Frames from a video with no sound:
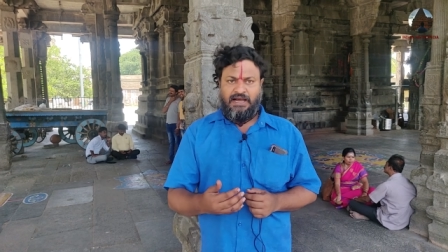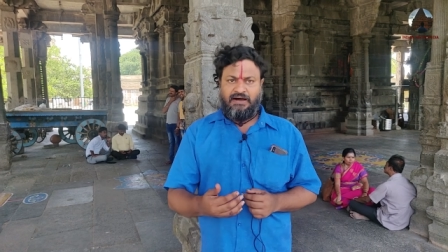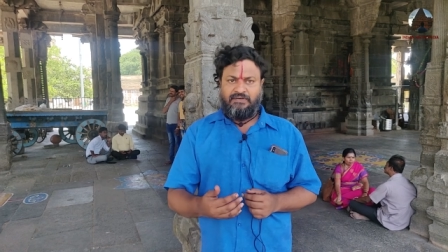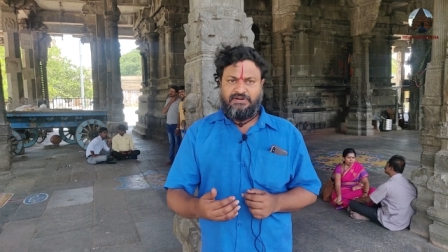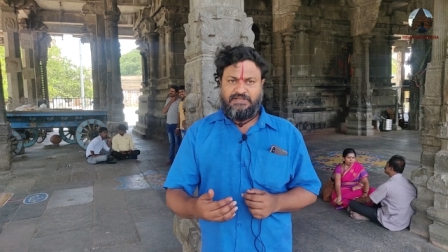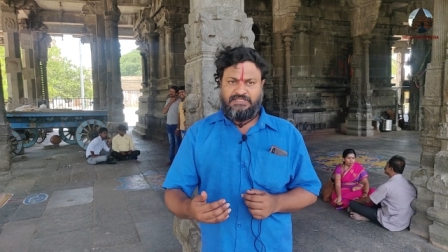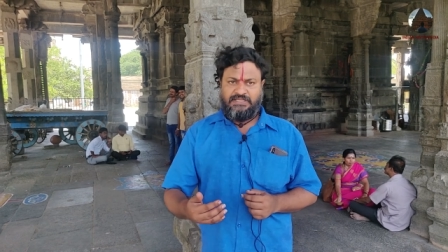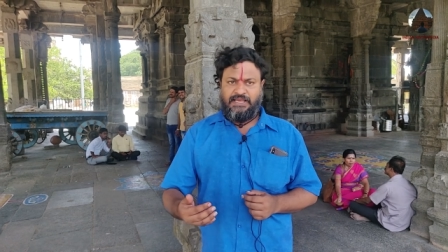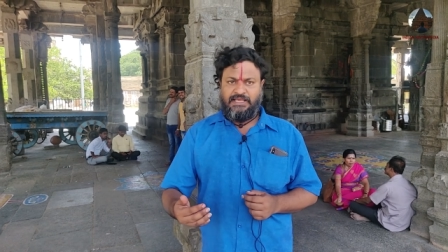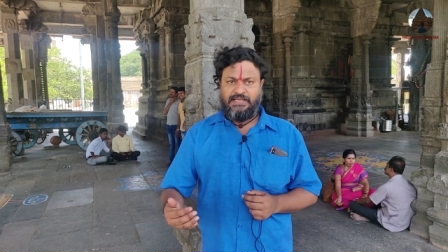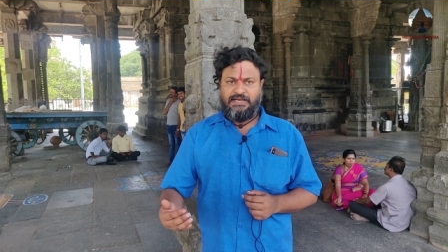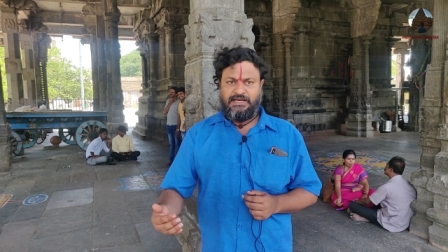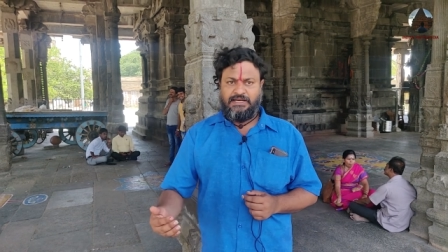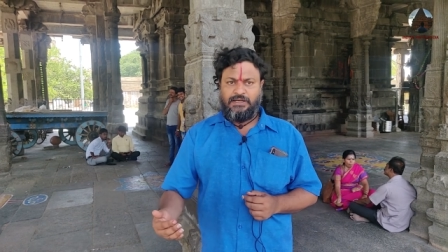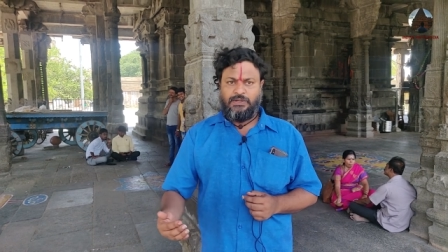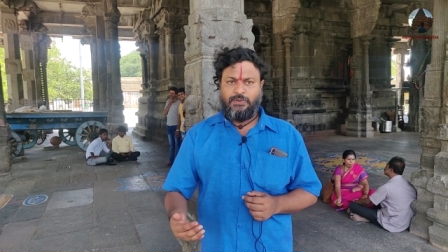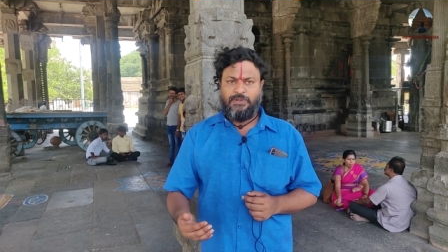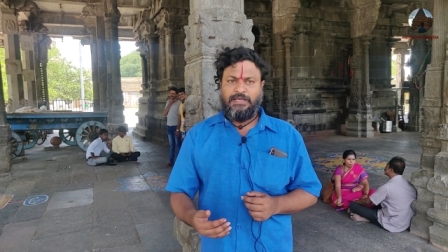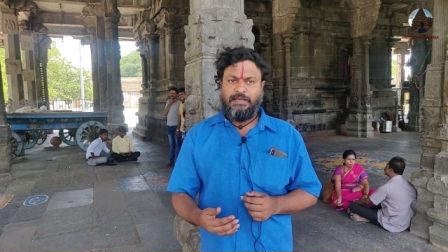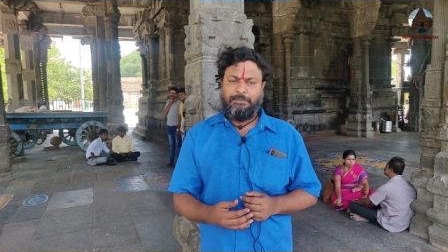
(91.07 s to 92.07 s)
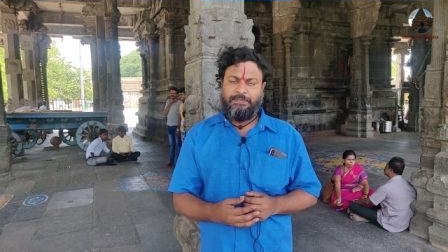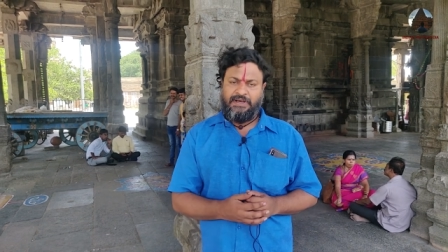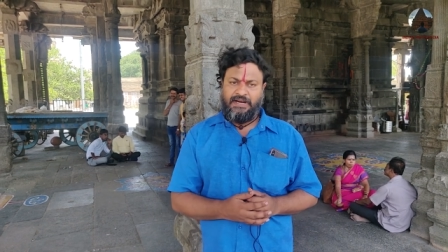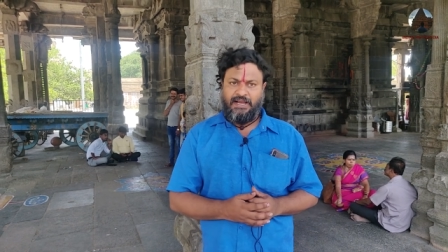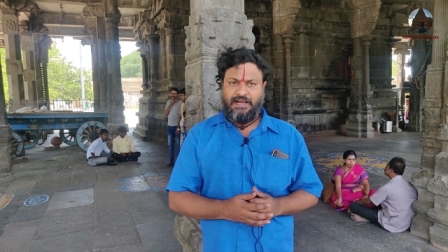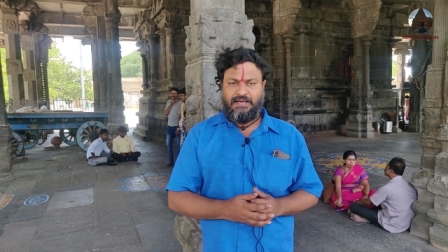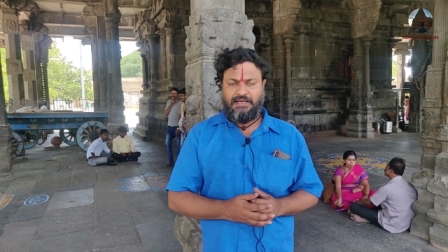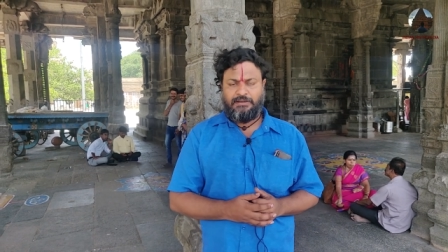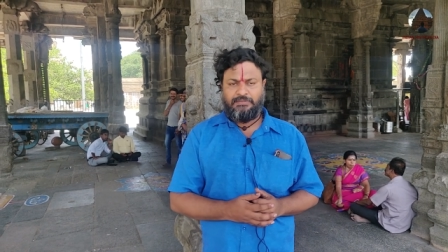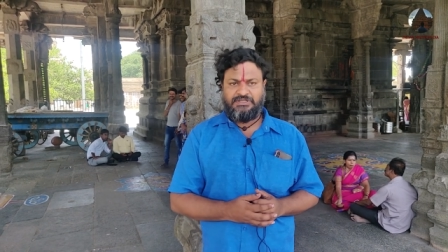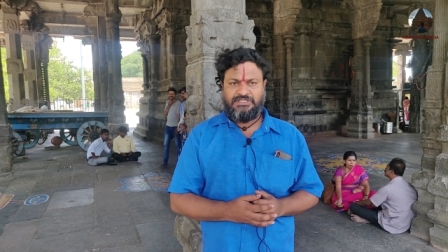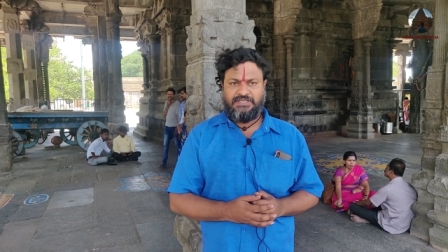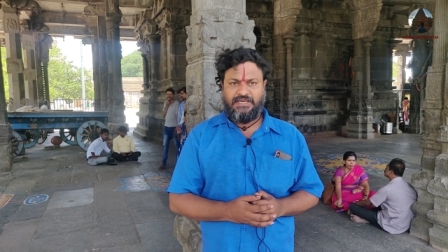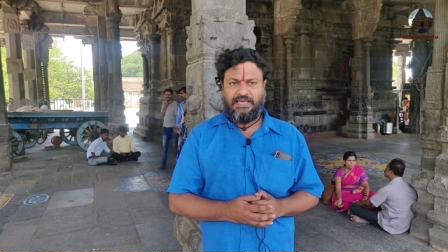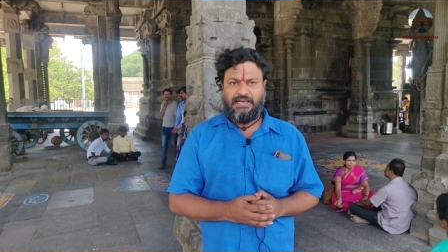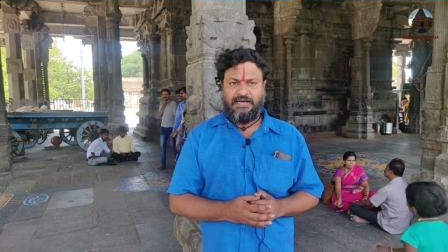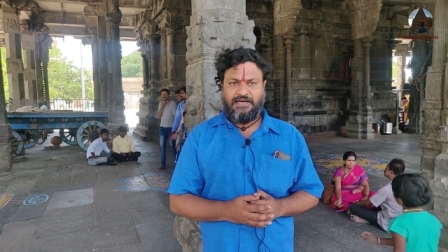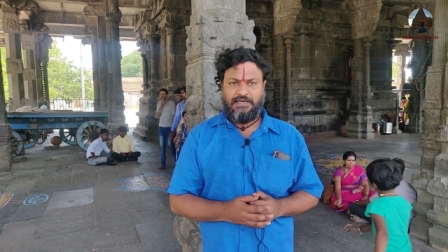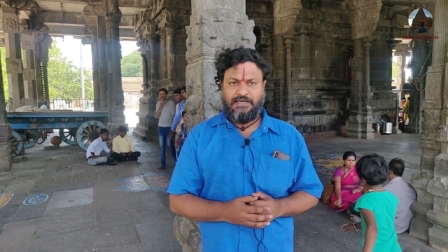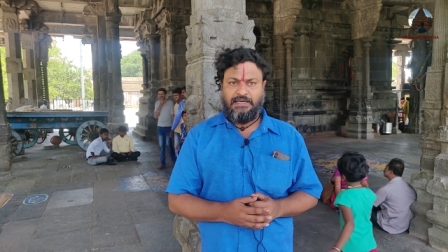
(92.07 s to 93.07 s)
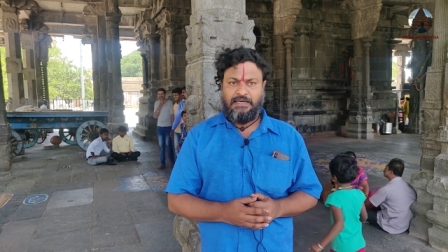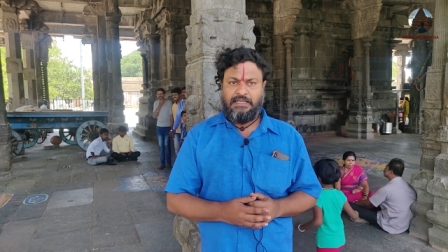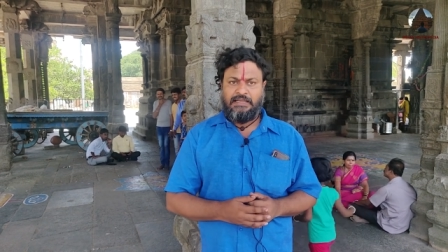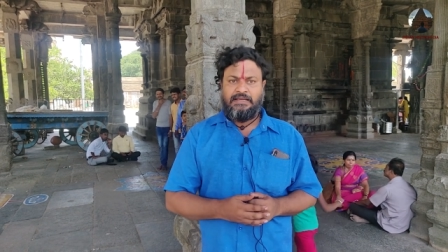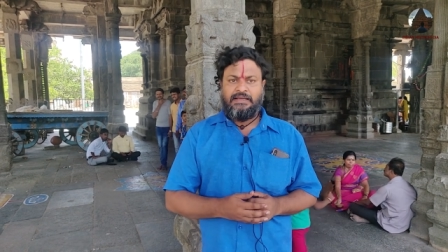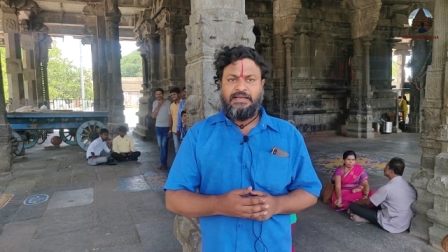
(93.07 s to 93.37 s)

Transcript: அவர் செய்திருக்கக்கூடிய பராக்கிரம செயல்கள்